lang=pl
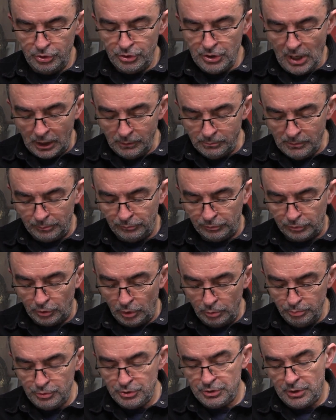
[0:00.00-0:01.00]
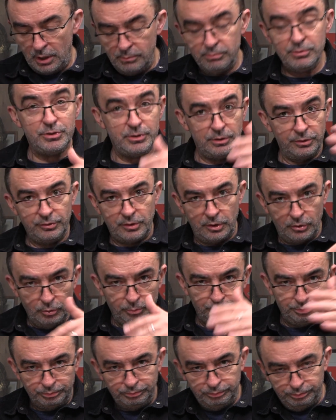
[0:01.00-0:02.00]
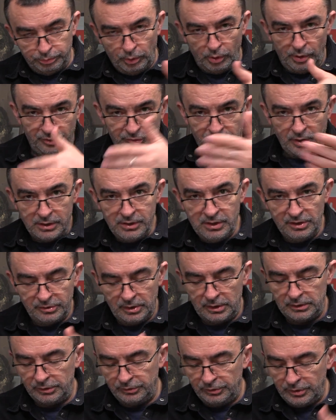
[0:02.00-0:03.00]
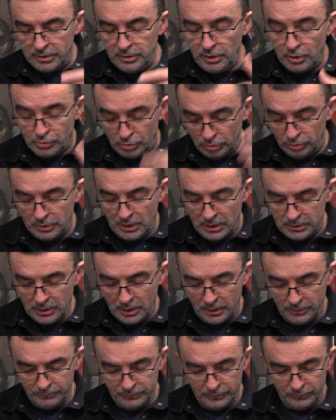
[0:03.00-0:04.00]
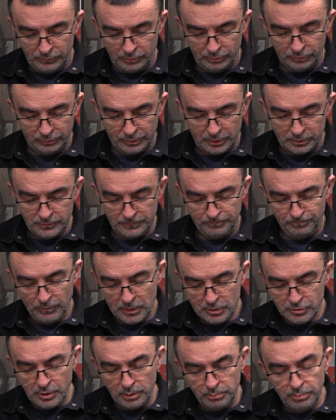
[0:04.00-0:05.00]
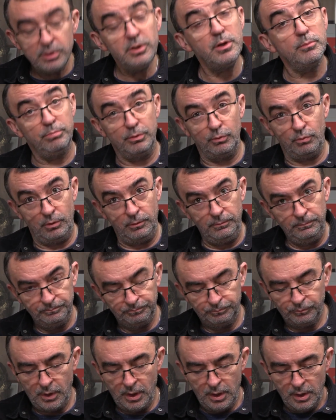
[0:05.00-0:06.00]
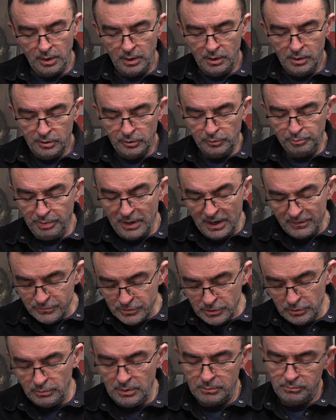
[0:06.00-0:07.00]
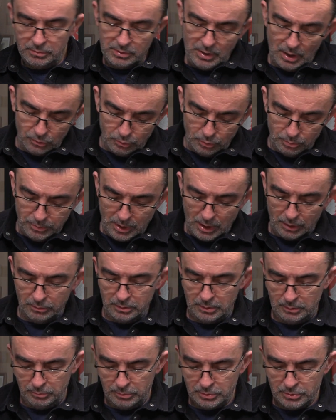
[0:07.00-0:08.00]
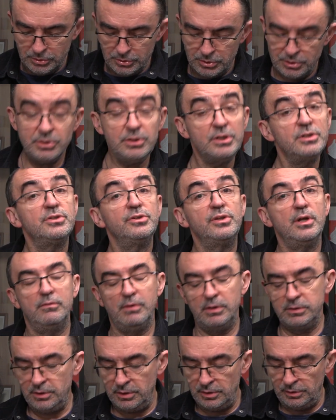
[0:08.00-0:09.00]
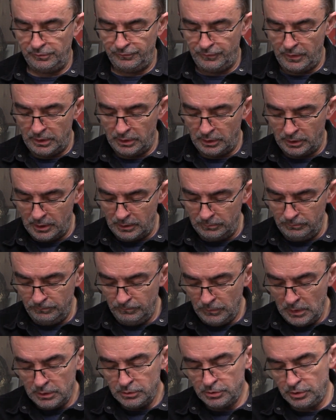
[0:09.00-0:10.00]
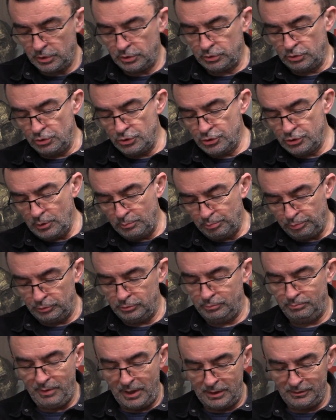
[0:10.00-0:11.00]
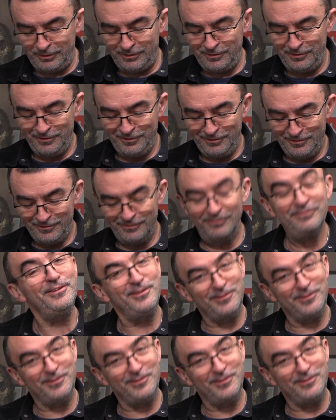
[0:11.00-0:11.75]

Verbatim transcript: i jak mam zrobić, aby się z tego polecenia, zalecenia, żądania wywiązać. Żeby nie było, Sprawdziłem, jak umiałem, czy rzecz cała nie jest fejkiem, czy ktoś się pod bank w